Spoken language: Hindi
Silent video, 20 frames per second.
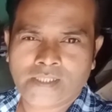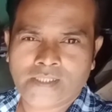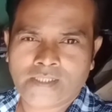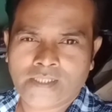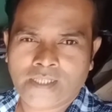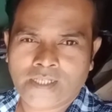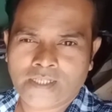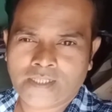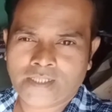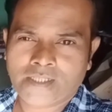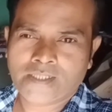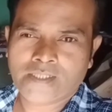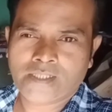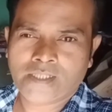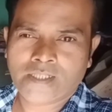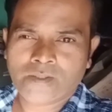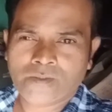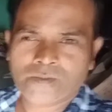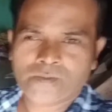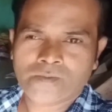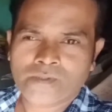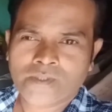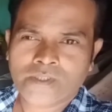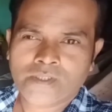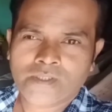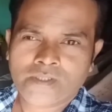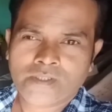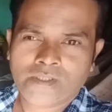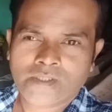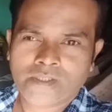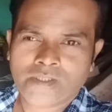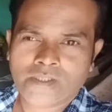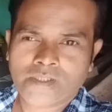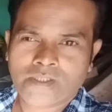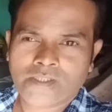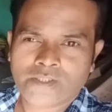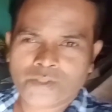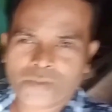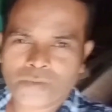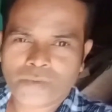हैं यहाँ रख दिया हूँ
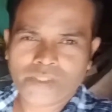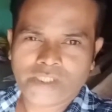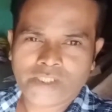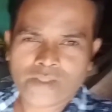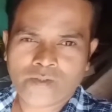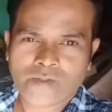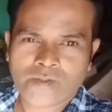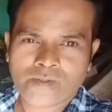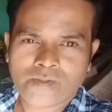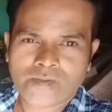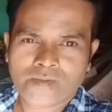स्कूटी को